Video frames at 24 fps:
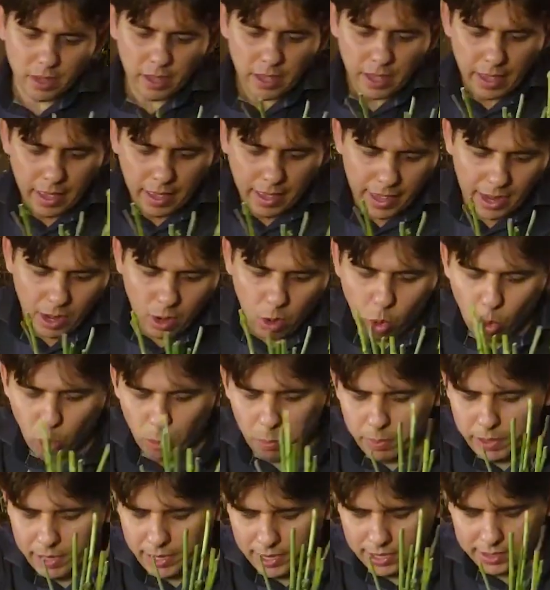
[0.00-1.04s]
a ideia
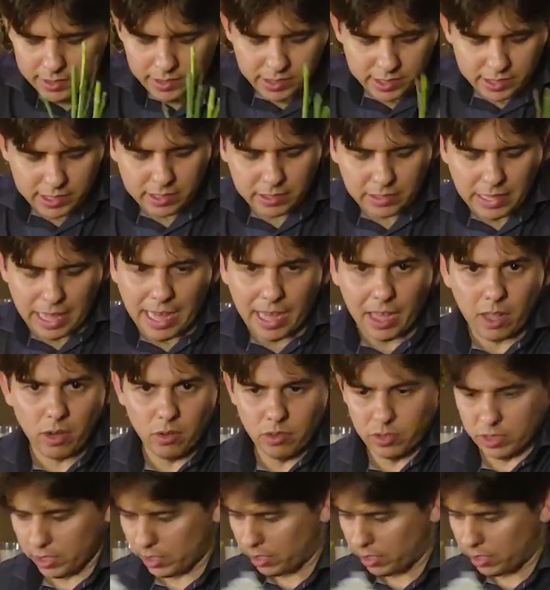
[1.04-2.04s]
é cobrir